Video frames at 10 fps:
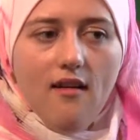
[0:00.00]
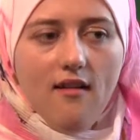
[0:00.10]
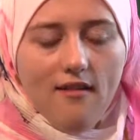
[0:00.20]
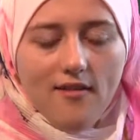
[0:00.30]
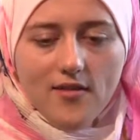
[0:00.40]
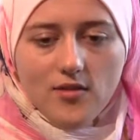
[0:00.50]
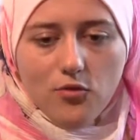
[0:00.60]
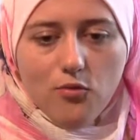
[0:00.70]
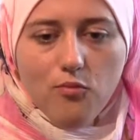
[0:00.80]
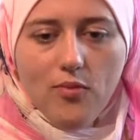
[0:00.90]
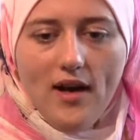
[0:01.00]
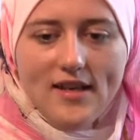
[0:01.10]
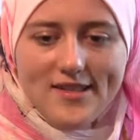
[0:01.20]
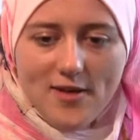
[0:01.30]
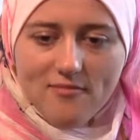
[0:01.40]
İslam'la buluşunca
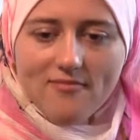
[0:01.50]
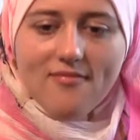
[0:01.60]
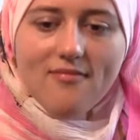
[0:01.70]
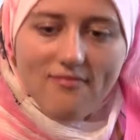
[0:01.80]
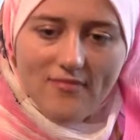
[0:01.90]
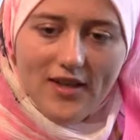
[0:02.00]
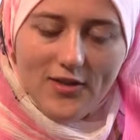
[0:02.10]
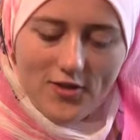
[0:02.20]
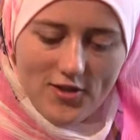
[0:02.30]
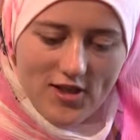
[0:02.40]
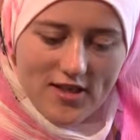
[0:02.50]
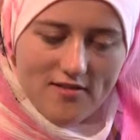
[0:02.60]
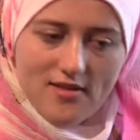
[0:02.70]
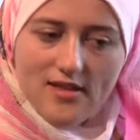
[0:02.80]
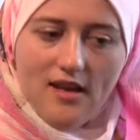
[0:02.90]
çok farklı şeyler gördüm
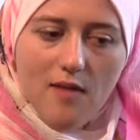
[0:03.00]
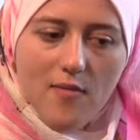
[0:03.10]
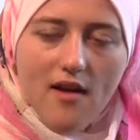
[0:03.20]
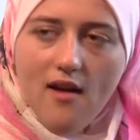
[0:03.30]
ve öğrendim.